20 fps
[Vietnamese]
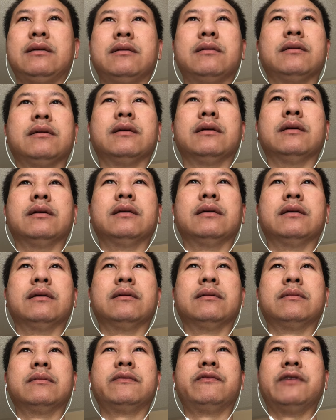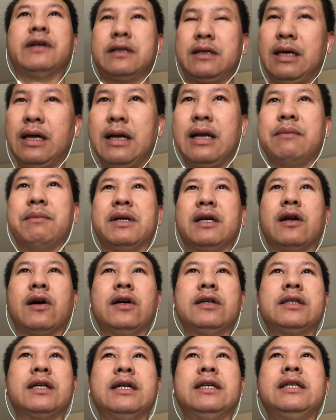à, và nhất là mình
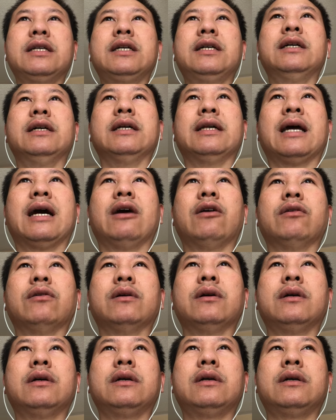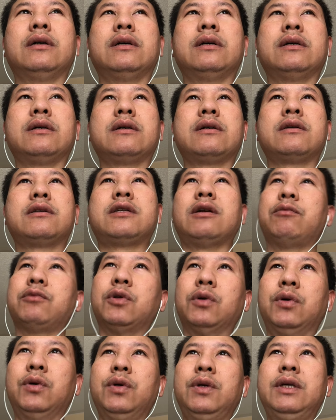nói tới những người nào trong
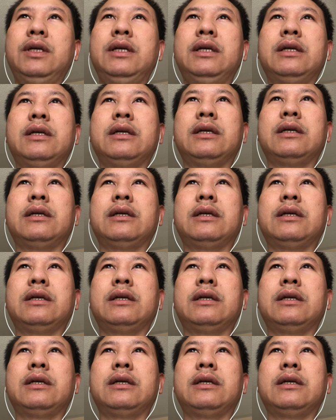túi